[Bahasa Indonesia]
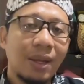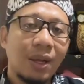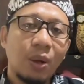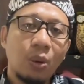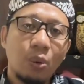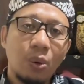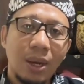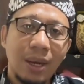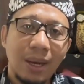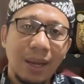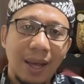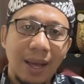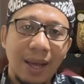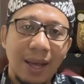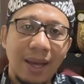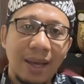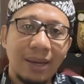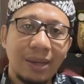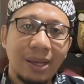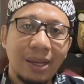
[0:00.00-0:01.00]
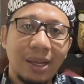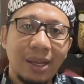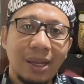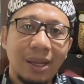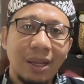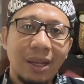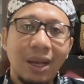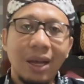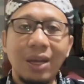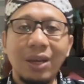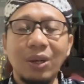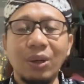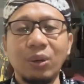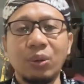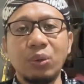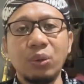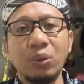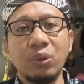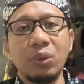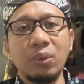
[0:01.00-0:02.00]
wal ana al
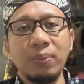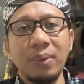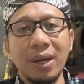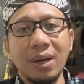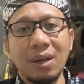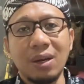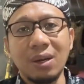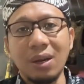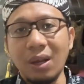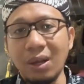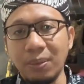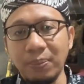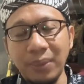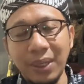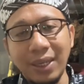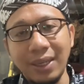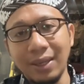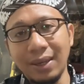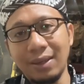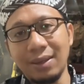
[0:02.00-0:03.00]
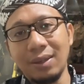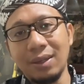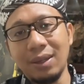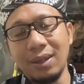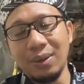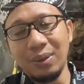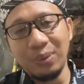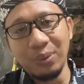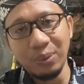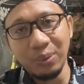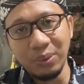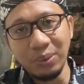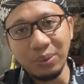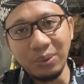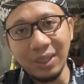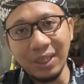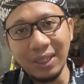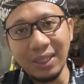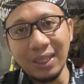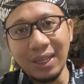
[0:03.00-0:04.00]
kutubar raqmiyah. Dulu
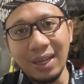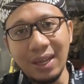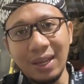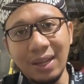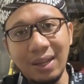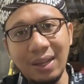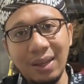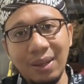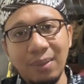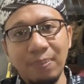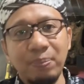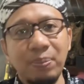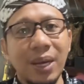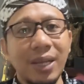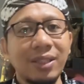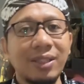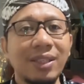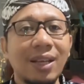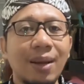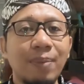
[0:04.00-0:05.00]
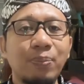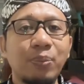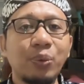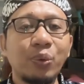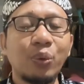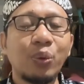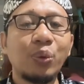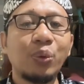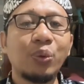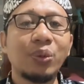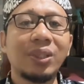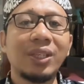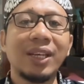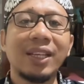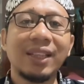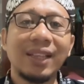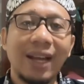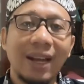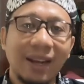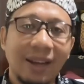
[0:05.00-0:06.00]
kita baca buku
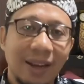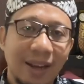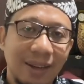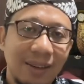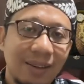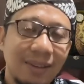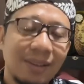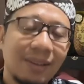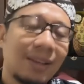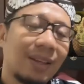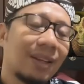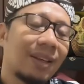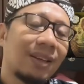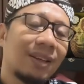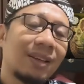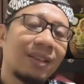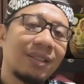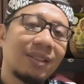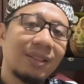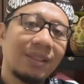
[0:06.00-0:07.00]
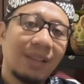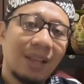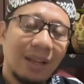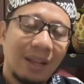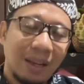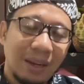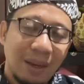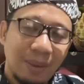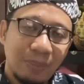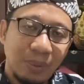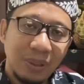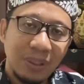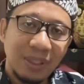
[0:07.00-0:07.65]
cetakan, adapun